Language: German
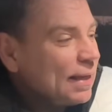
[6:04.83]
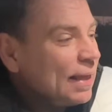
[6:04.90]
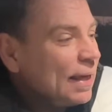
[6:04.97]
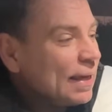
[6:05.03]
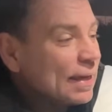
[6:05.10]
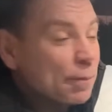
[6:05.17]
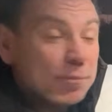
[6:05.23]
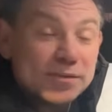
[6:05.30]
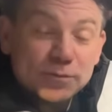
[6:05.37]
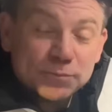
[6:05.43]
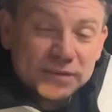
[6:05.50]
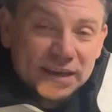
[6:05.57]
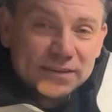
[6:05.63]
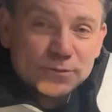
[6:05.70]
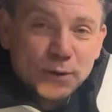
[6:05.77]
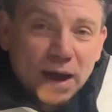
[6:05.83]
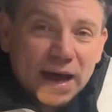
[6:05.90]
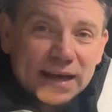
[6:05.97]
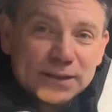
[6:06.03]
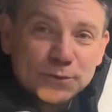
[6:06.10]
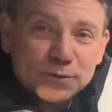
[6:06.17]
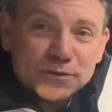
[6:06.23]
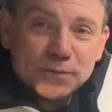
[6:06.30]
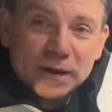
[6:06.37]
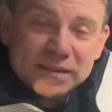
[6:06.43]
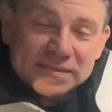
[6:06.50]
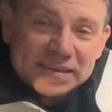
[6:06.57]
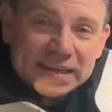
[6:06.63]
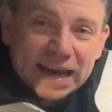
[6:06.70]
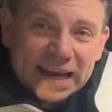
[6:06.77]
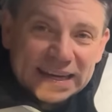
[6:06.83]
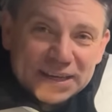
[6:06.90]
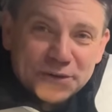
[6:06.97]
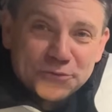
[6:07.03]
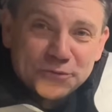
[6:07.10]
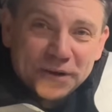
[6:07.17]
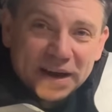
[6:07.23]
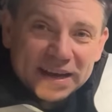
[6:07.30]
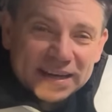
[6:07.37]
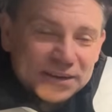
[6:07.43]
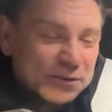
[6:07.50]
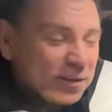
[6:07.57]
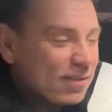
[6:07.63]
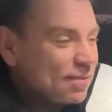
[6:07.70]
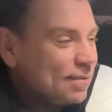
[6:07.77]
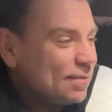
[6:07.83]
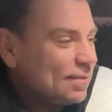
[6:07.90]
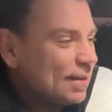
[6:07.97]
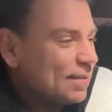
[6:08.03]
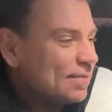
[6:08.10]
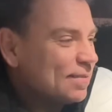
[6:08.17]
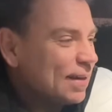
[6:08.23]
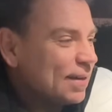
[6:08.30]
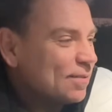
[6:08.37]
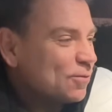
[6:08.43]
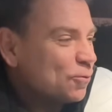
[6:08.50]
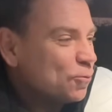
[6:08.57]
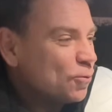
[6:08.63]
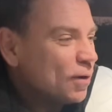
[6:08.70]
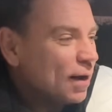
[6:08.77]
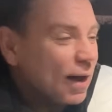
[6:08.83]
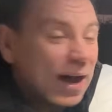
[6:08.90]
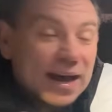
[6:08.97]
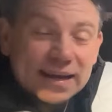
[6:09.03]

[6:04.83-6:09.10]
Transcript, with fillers: Ich habe jetzt um 6.28 Uhr angefangen und es ist jetzt 6.38 Uhr,